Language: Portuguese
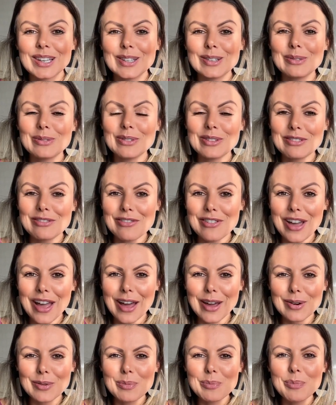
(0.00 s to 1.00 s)
aí no
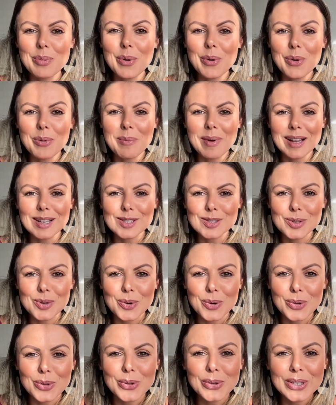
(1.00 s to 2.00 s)
inverno um pouco mais
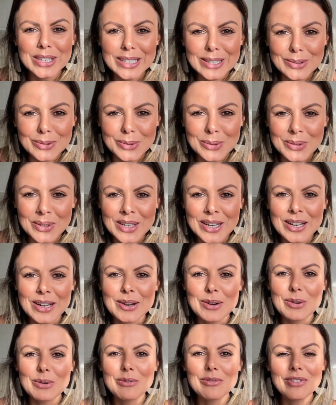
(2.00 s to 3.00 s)
colorido,
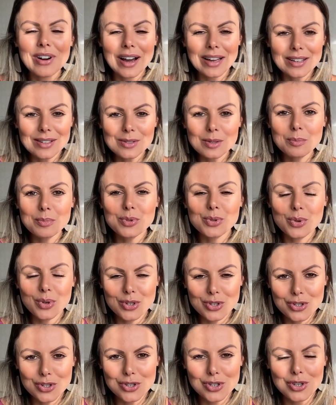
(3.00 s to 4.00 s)
com várias
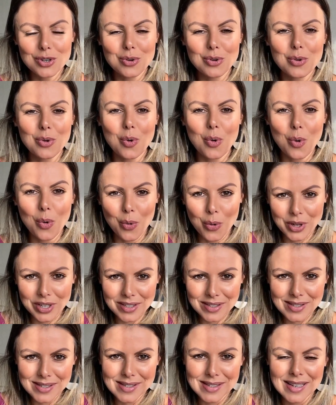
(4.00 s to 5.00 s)
opções de
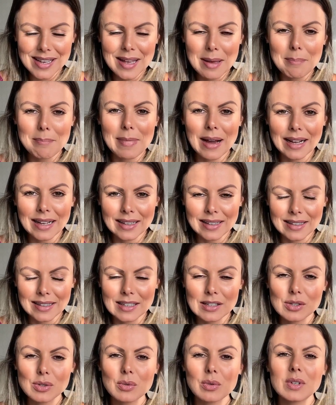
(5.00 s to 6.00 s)
cores
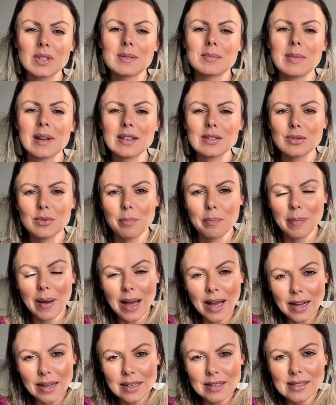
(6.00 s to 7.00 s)
bacanas, cores mais
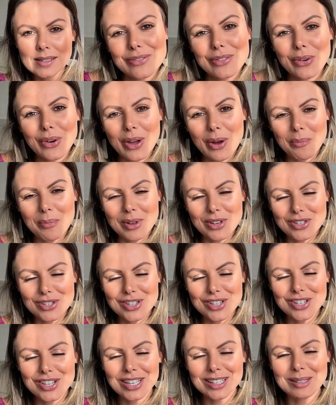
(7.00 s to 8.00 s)
opacas, que vão realmente
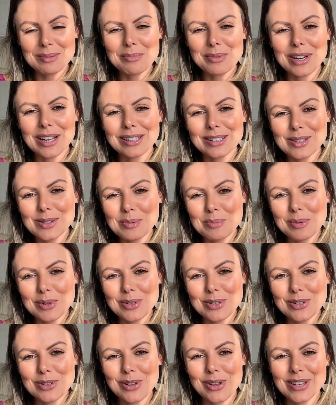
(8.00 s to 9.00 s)
deixar a temporada super
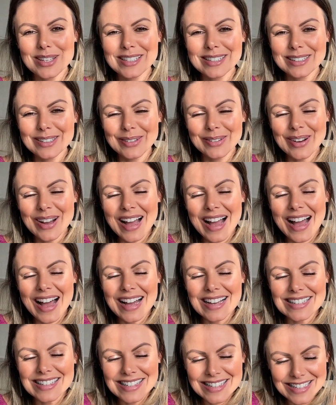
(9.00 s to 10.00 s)
estilosa. Então,
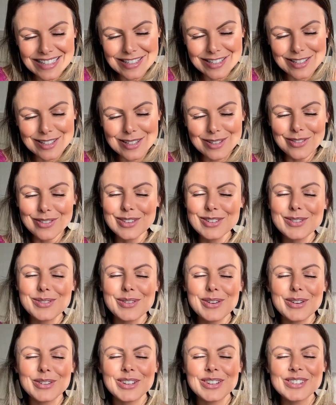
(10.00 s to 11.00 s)
assiste esse
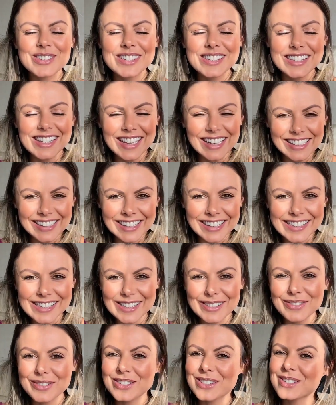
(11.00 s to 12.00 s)
vídeo que eu tenho
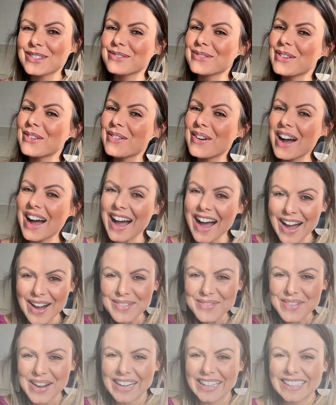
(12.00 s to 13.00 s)
certeza que vocês vão
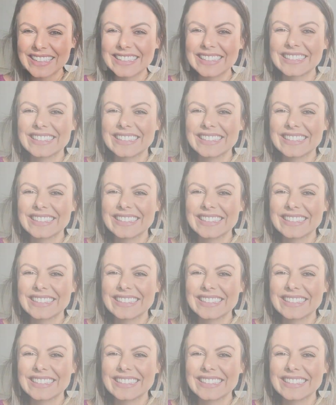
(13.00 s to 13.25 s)
amar.